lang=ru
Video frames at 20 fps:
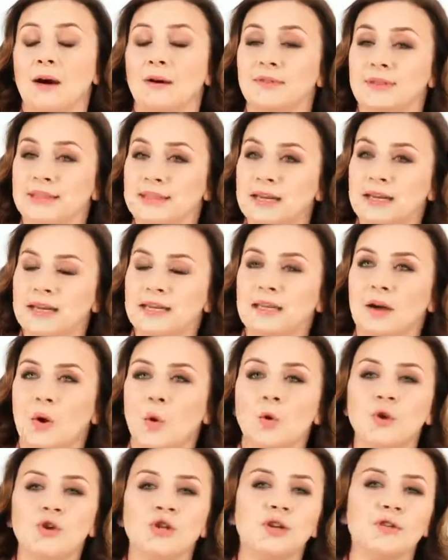Вы знаете,
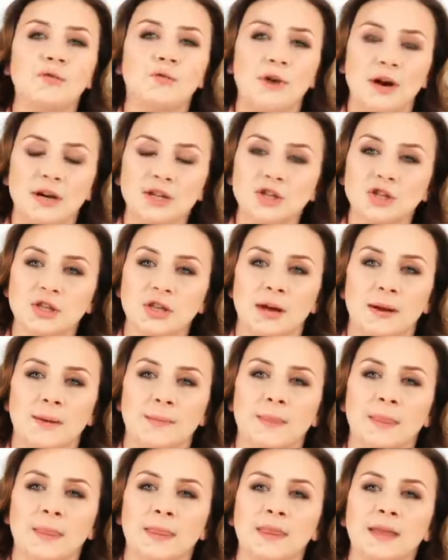очень
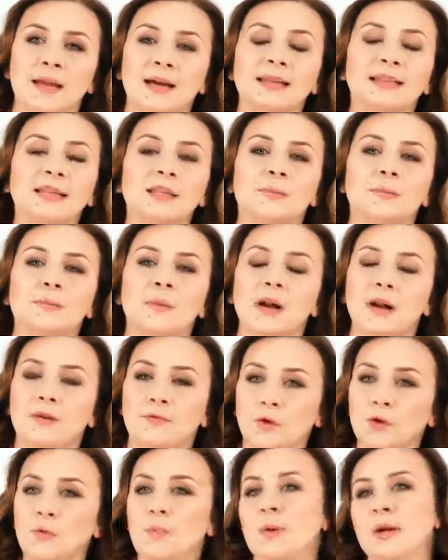важно на этот
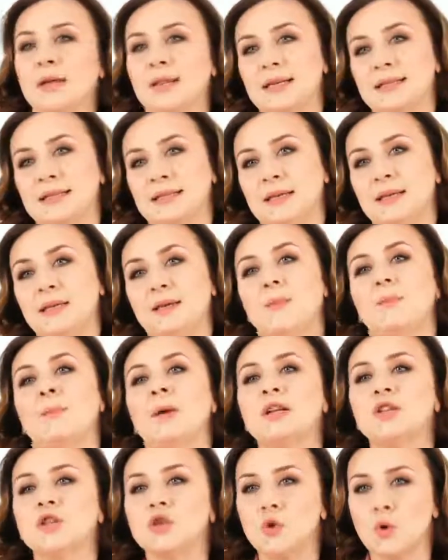марафон пригласить
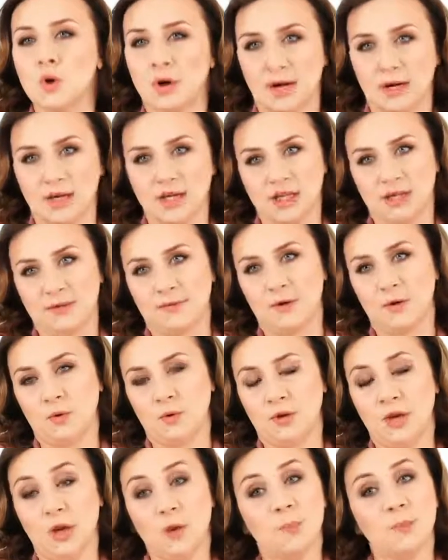большое количество
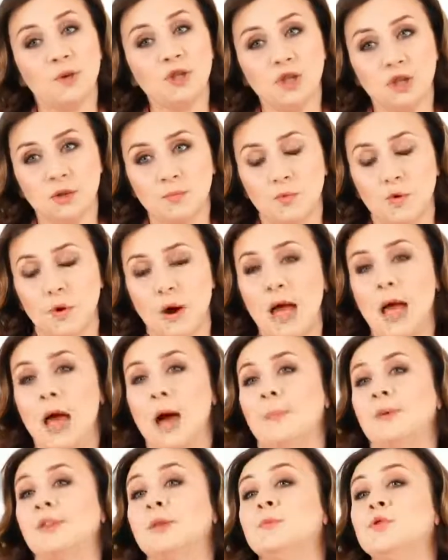людей. Почему?
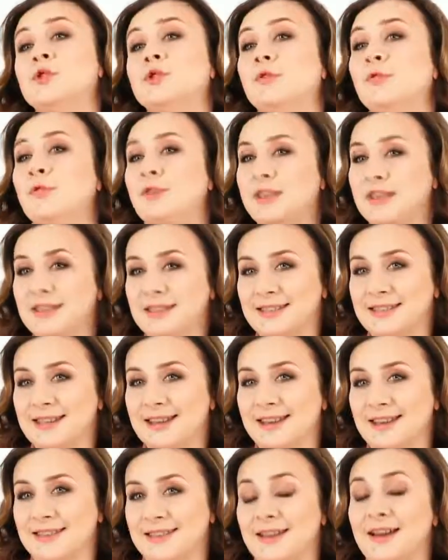Потому что вы не
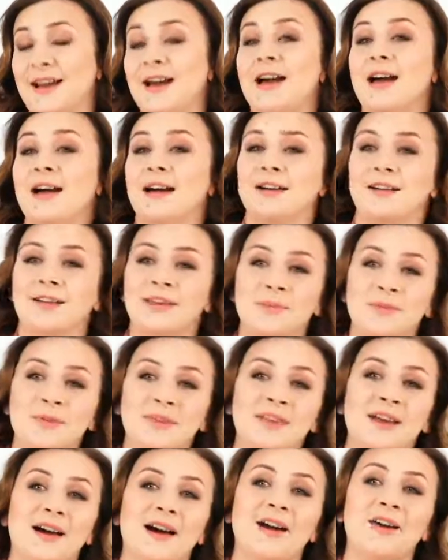знаете,
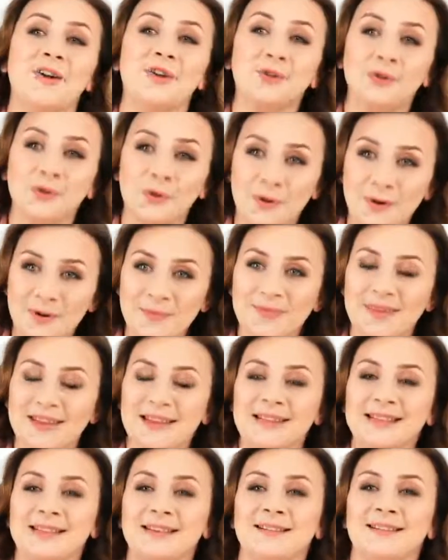именно кто
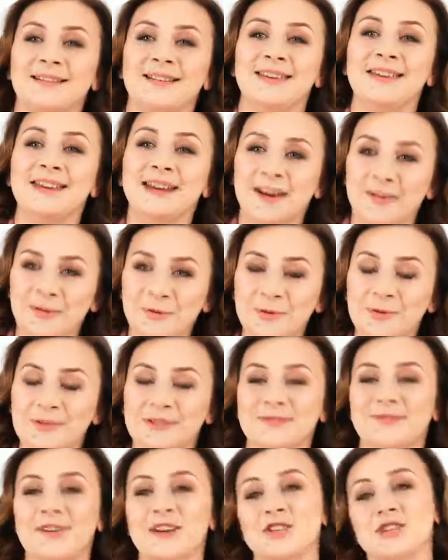э, и кого
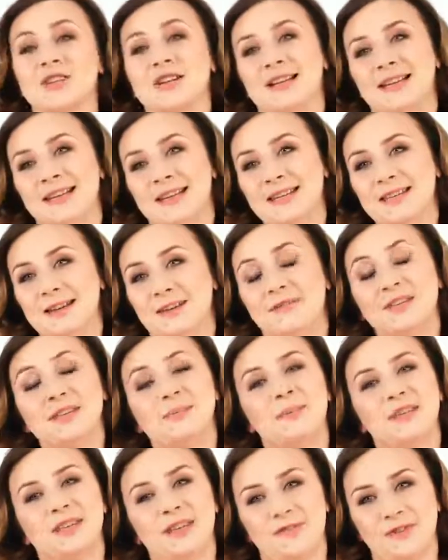с ваших лидеров
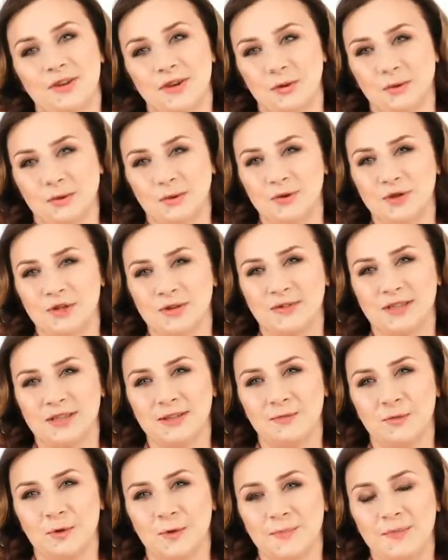смотивирует лучше
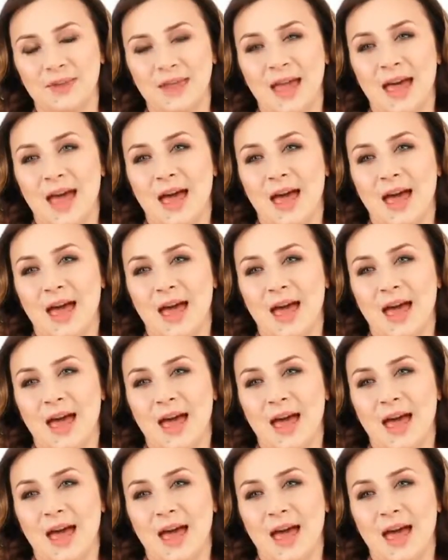всего.